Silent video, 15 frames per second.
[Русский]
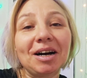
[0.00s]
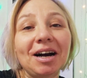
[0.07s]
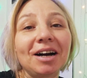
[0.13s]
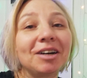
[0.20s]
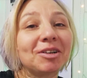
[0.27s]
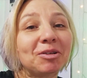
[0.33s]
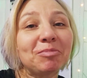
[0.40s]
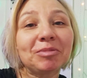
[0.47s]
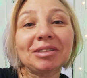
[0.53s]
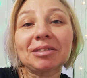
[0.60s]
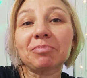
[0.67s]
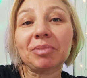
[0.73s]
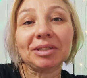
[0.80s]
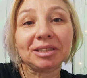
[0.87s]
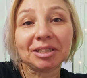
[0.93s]
Огромное
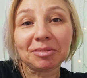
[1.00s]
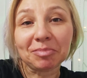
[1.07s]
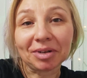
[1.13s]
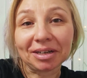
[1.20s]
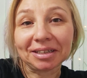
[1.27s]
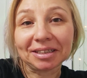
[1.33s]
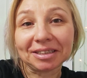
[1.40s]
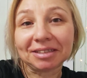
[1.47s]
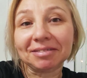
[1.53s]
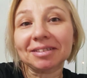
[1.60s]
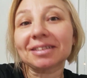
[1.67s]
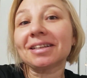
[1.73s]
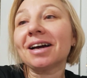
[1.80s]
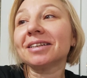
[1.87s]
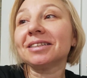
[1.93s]
спасибо
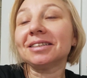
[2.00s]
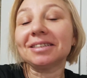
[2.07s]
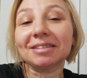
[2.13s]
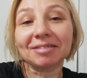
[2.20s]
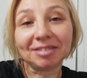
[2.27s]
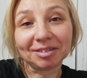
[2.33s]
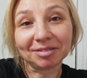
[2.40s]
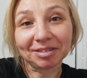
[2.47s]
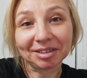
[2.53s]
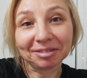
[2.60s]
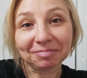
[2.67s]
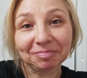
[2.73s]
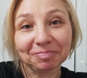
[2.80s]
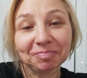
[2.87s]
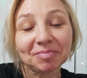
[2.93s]
Светлане Ильевой